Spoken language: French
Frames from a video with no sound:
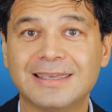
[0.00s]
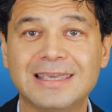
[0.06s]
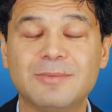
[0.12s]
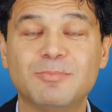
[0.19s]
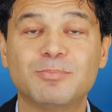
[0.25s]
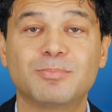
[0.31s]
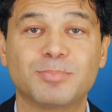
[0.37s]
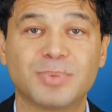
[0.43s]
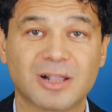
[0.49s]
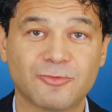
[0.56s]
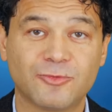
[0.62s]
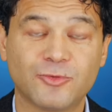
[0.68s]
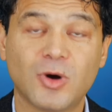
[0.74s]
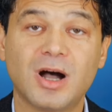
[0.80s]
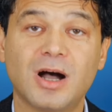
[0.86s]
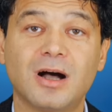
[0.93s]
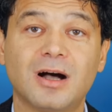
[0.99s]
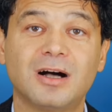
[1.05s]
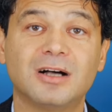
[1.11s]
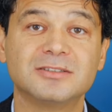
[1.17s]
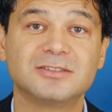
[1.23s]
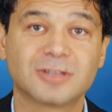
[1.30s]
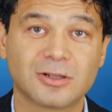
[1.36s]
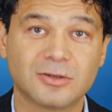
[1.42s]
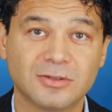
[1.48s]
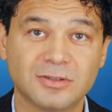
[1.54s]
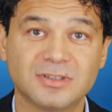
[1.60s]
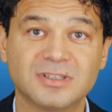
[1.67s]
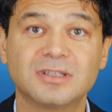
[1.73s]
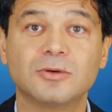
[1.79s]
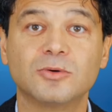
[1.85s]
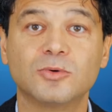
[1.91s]
qui parfois
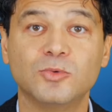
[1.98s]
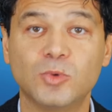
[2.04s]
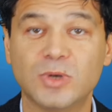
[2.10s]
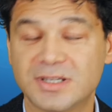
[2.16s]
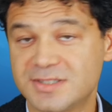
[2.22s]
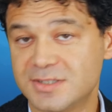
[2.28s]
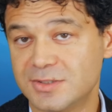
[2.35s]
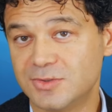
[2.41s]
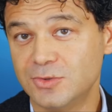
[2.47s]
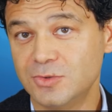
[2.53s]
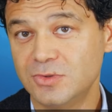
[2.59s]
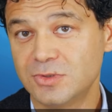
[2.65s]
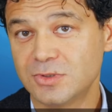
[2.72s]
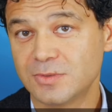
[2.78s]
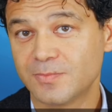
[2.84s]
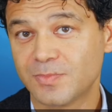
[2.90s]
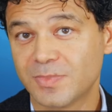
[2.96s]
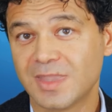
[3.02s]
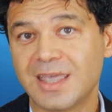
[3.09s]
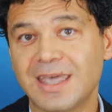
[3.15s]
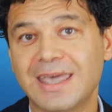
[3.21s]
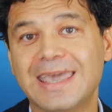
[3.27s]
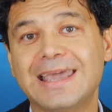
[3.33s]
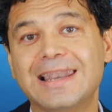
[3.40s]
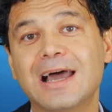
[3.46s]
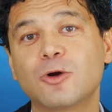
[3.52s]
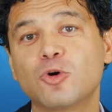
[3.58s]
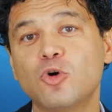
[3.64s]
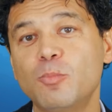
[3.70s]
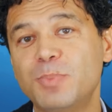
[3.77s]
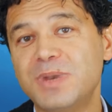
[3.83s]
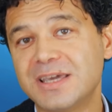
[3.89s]
entraînent une lassitude, et la
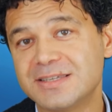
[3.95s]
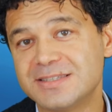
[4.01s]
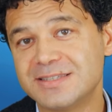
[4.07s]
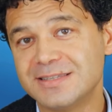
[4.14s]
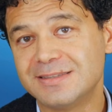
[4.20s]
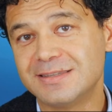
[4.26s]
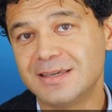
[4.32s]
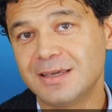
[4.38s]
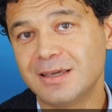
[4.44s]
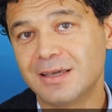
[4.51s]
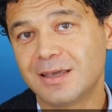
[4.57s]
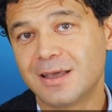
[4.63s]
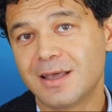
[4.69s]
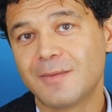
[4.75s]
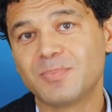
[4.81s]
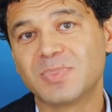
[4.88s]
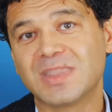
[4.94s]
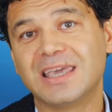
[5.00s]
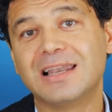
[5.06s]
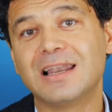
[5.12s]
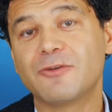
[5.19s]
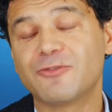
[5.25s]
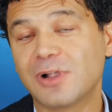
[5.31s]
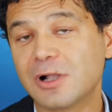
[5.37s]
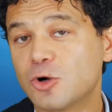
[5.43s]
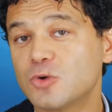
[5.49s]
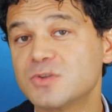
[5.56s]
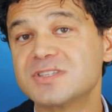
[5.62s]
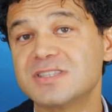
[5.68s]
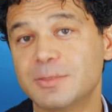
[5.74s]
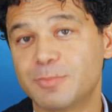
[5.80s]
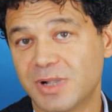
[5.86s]
complexité et la
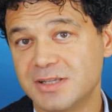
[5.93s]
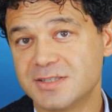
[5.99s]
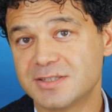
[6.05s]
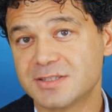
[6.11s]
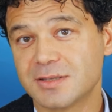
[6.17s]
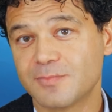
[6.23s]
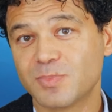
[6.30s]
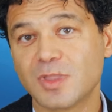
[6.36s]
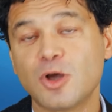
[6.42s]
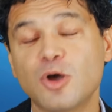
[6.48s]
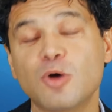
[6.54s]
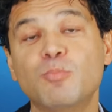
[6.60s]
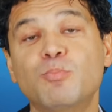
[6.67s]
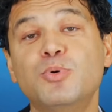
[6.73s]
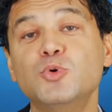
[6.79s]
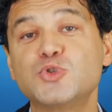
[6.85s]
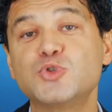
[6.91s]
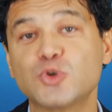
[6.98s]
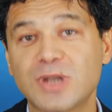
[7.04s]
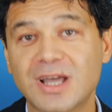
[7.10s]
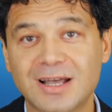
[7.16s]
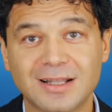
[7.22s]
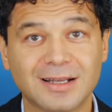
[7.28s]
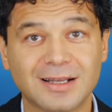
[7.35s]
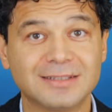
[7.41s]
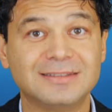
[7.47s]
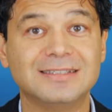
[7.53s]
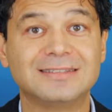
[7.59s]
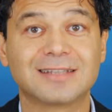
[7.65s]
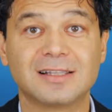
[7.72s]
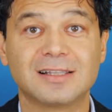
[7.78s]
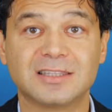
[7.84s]
fréquence des prises. Plus on a
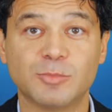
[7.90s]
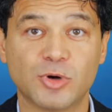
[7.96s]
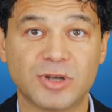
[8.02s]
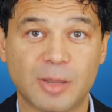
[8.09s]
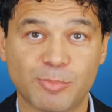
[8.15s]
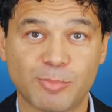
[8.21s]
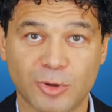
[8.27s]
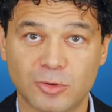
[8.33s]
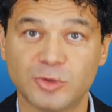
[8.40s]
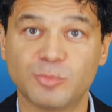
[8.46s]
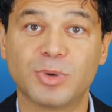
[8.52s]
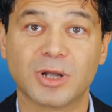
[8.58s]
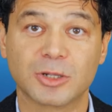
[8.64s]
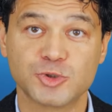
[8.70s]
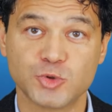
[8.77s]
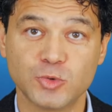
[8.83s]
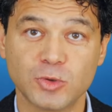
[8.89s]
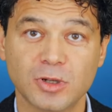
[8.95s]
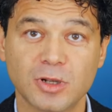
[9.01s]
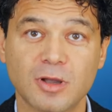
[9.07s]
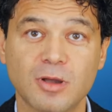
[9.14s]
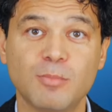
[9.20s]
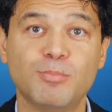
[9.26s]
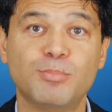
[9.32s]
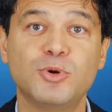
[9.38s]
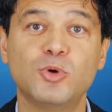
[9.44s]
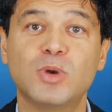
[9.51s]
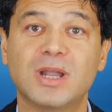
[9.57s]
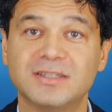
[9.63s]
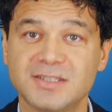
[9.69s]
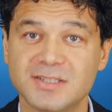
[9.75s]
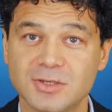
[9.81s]
des traitements à prendre par jour,
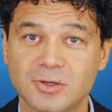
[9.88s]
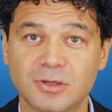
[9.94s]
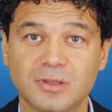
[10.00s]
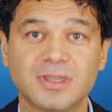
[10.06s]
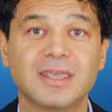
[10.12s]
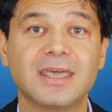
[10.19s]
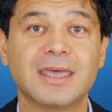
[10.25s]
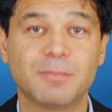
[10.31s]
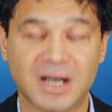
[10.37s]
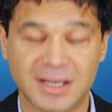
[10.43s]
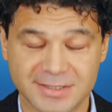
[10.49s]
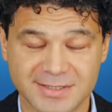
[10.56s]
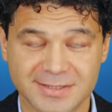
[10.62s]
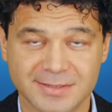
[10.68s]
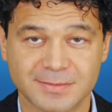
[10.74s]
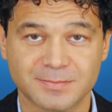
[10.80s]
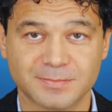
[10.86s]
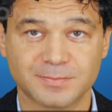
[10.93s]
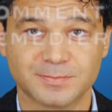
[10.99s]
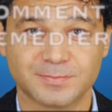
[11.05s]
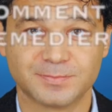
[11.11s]
plus l'adhésion est basse.